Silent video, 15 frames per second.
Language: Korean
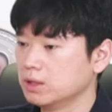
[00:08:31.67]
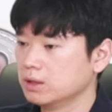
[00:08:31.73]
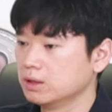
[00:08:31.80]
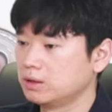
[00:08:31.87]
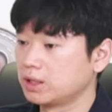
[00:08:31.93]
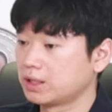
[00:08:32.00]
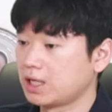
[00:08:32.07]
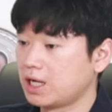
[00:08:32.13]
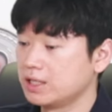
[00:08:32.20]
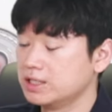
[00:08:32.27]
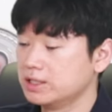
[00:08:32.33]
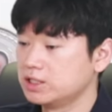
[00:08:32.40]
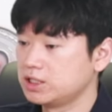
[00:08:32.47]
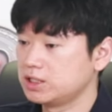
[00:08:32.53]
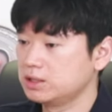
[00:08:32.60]
근데
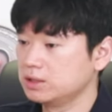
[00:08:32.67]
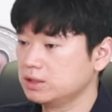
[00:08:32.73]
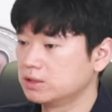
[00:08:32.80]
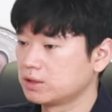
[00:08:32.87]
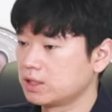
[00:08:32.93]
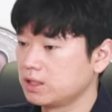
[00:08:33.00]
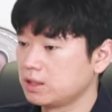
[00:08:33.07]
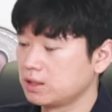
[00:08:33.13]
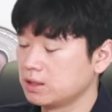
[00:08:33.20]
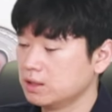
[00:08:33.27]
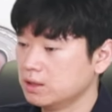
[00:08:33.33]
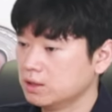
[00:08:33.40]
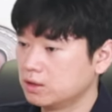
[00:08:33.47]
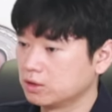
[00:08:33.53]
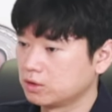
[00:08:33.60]
단지 이렇게
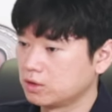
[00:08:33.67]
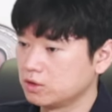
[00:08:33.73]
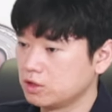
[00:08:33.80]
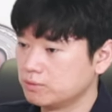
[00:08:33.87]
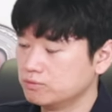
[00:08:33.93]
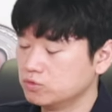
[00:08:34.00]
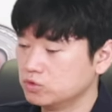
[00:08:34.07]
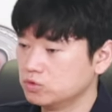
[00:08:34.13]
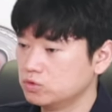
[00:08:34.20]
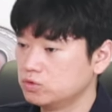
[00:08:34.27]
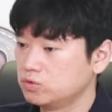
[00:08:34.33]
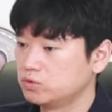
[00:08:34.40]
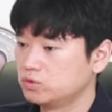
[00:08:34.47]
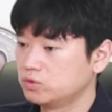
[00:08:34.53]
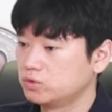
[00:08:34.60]
어떤
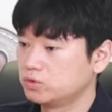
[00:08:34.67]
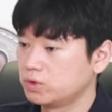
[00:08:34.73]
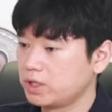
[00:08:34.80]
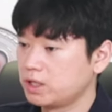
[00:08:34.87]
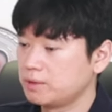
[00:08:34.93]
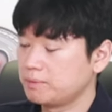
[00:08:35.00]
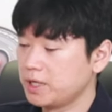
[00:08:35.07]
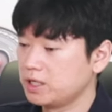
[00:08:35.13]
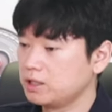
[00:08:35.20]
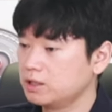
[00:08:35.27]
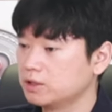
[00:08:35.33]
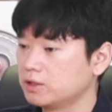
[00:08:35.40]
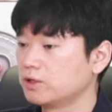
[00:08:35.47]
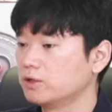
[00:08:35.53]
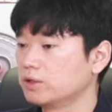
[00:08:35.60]
현물에
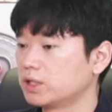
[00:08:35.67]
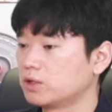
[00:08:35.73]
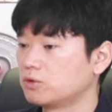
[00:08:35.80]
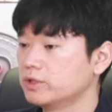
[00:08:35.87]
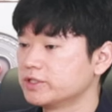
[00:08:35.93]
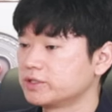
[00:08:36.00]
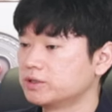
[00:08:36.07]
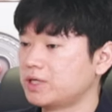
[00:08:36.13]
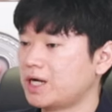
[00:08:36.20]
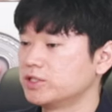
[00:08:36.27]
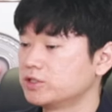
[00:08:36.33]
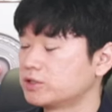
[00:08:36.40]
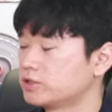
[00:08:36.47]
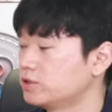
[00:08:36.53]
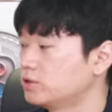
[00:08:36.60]
패깅이 되어 있다고 해서
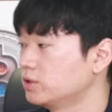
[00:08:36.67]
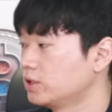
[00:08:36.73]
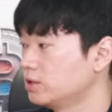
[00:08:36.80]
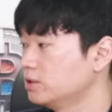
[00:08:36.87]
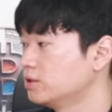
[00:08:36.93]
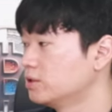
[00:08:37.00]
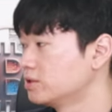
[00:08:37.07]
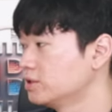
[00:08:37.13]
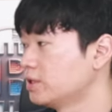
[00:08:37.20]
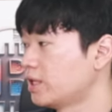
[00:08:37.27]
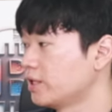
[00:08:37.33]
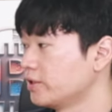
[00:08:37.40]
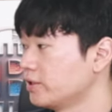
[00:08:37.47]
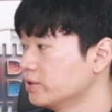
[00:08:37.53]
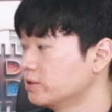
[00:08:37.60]
안정성을 띠는 것은
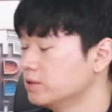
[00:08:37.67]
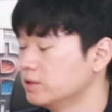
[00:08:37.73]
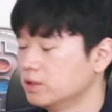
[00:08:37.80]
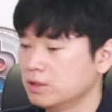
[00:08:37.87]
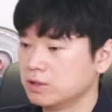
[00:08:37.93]
아니에요.